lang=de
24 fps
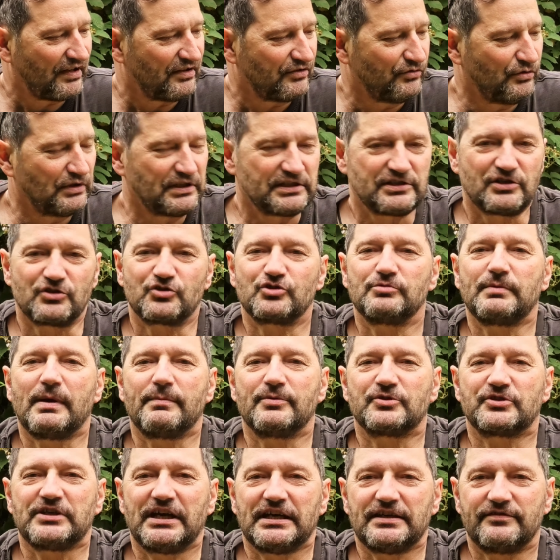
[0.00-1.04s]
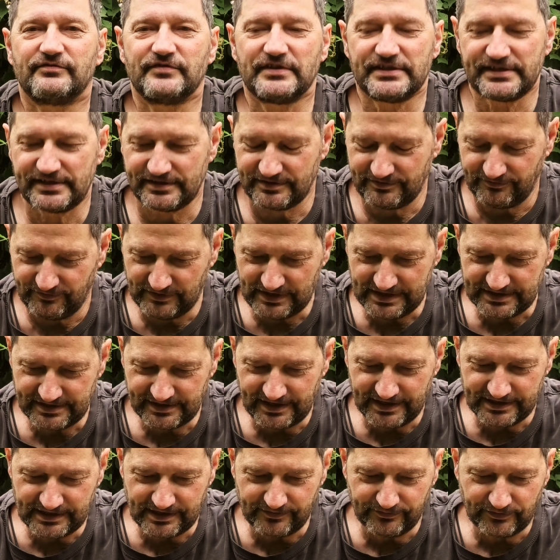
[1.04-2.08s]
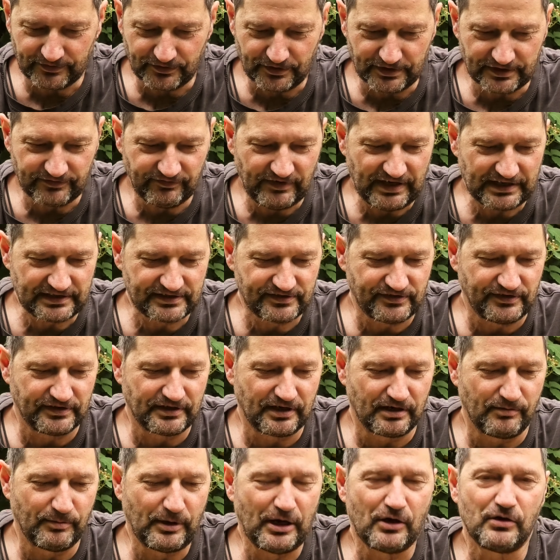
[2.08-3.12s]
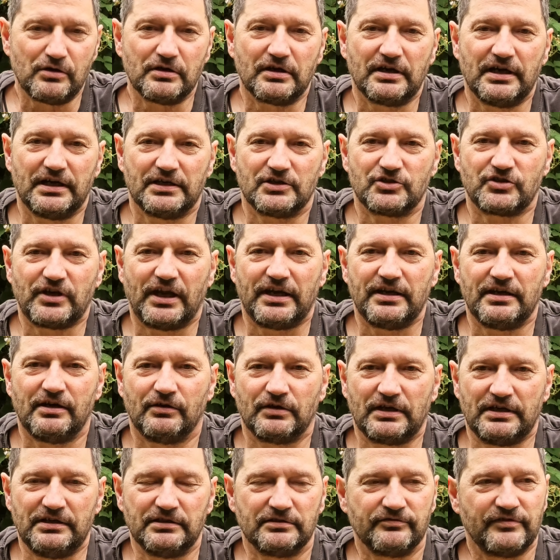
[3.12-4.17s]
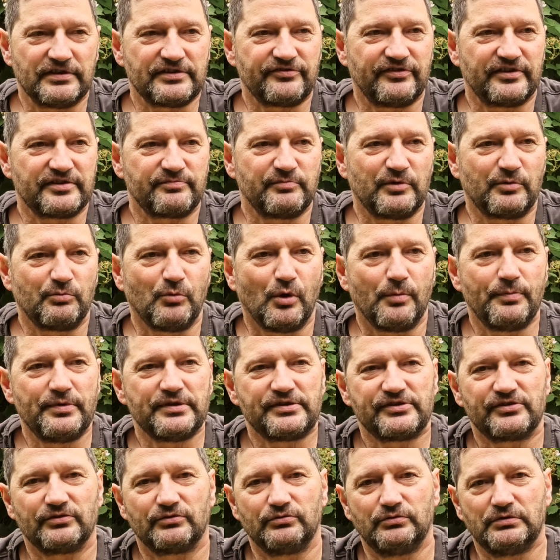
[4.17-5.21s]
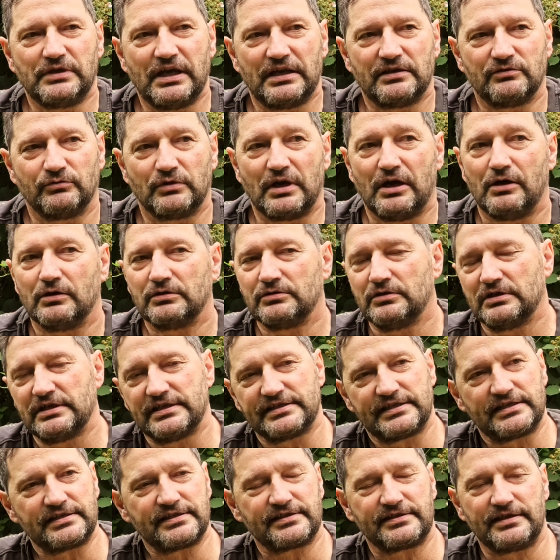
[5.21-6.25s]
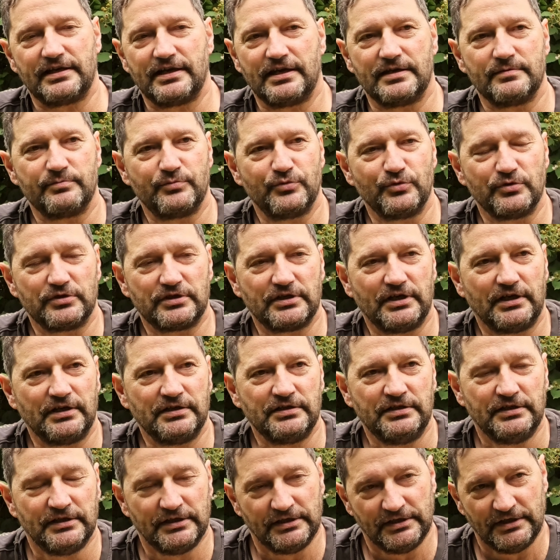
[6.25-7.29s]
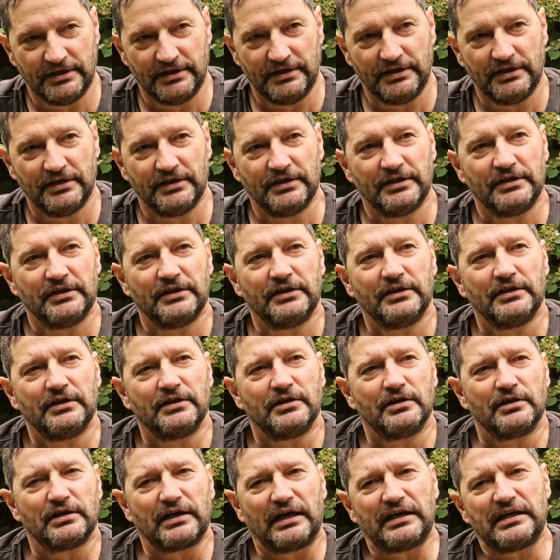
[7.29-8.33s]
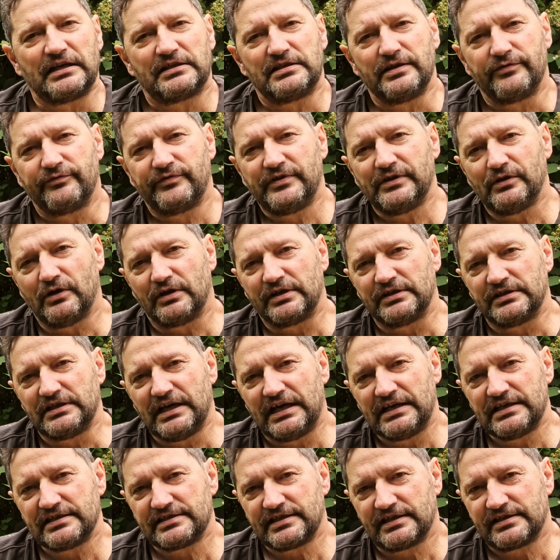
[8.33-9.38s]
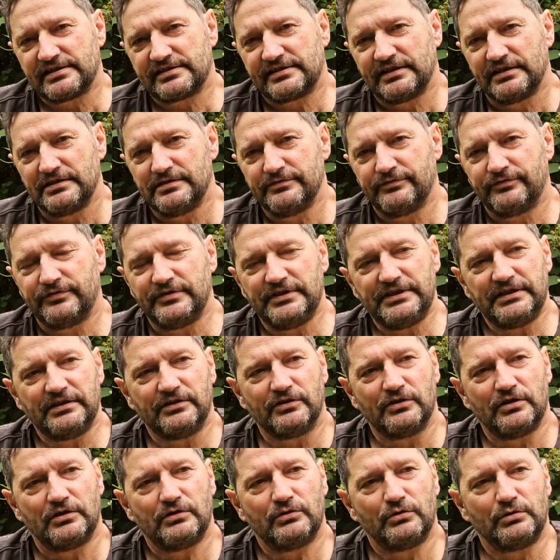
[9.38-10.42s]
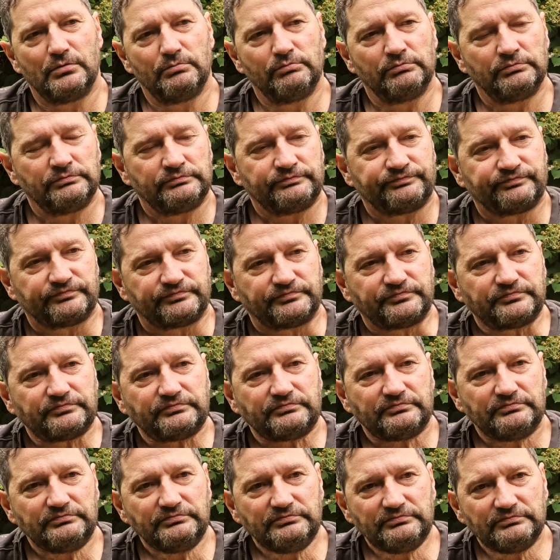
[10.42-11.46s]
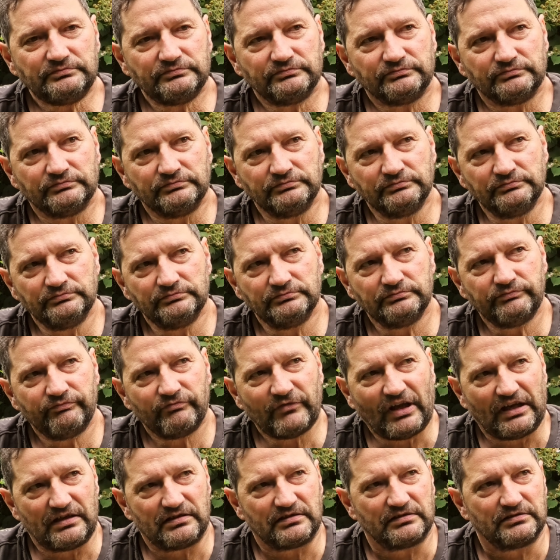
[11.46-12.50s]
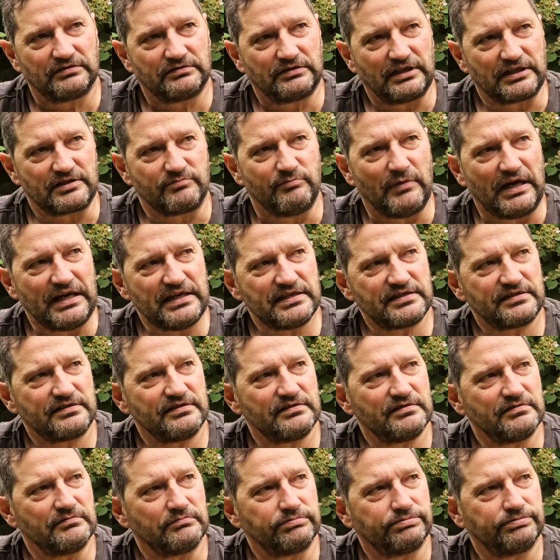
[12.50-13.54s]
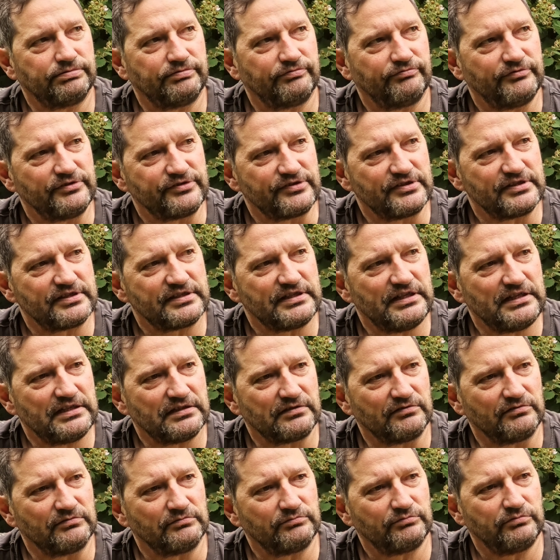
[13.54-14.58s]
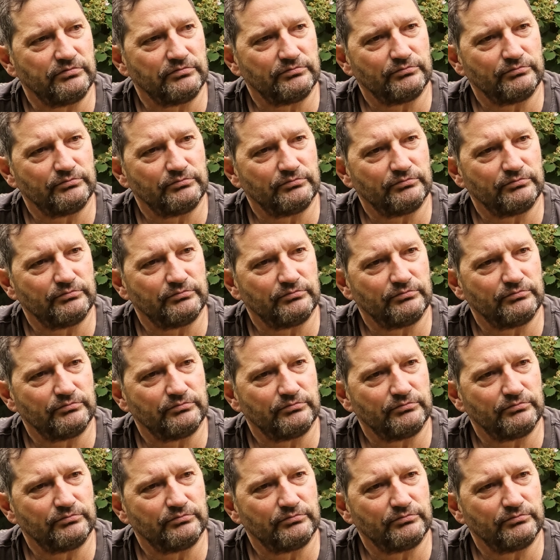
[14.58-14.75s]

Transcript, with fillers: Nur, dass ihr schon mal Bescheid wisst, falls einer von euch Werkzeuge gebrauchen kann, Ständer oder irgendwas, was mit Mopeds zu tun hat oder auch noch Ersatzteilhandbücher. Relativ viel Ersatzteile fliegen noch rum. Mhm. Das meiste, wie soll ich sagen,